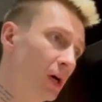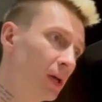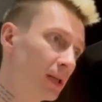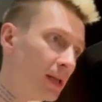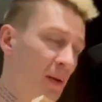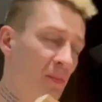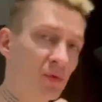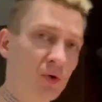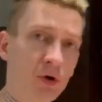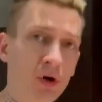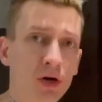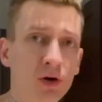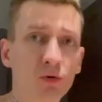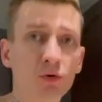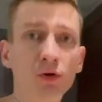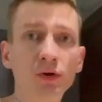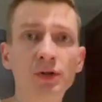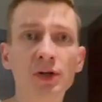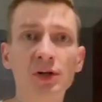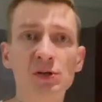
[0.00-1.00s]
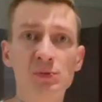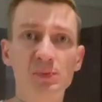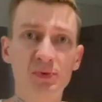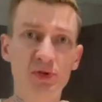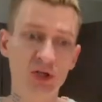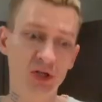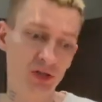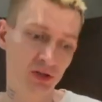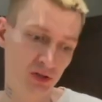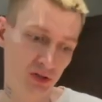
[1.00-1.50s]
там QR-коды
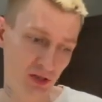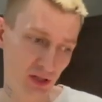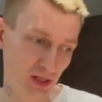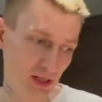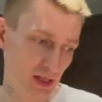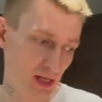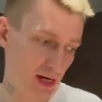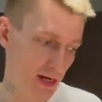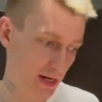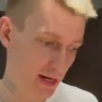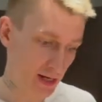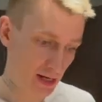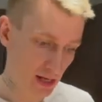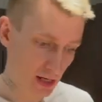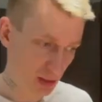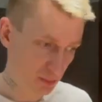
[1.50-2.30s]
распечатать и так далее.